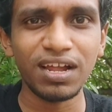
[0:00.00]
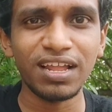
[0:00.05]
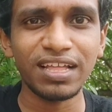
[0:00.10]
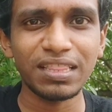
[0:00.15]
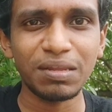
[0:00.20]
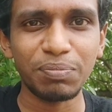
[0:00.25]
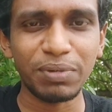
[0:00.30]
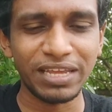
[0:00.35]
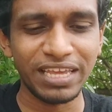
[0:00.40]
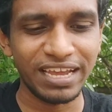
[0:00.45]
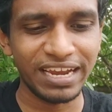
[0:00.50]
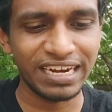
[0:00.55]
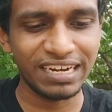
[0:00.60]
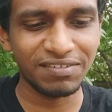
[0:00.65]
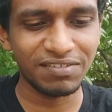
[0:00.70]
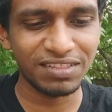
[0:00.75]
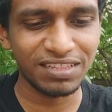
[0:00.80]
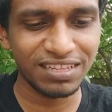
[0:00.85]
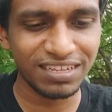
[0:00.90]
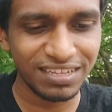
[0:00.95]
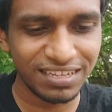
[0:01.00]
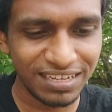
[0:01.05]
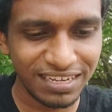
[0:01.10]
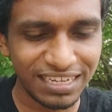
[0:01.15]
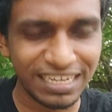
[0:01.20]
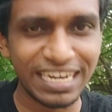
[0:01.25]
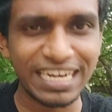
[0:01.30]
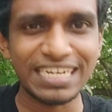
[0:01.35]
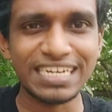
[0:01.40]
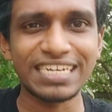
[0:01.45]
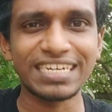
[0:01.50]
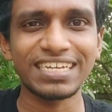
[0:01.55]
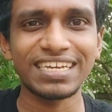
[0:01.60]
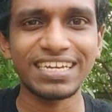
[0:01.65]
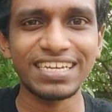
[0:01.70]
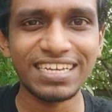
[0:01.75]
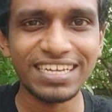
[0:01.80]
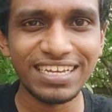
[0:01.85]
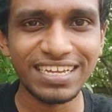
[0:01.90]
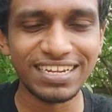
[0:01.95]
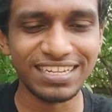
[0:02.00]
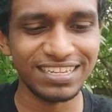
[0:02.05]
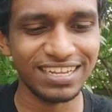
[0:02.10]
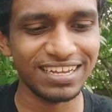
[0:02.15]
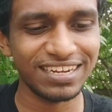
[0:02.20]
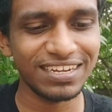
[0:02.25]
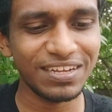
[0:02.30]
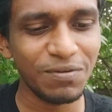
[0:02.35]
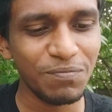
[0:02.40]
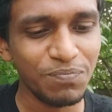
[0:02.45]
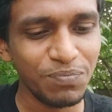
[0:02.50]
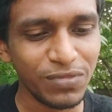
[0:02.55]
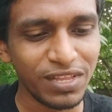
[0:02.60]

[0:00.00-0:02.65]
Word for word: நாளாக இந்த பையன் என்கிட்ட வந்து கேட்டுக்கிட்டே இருந்தார்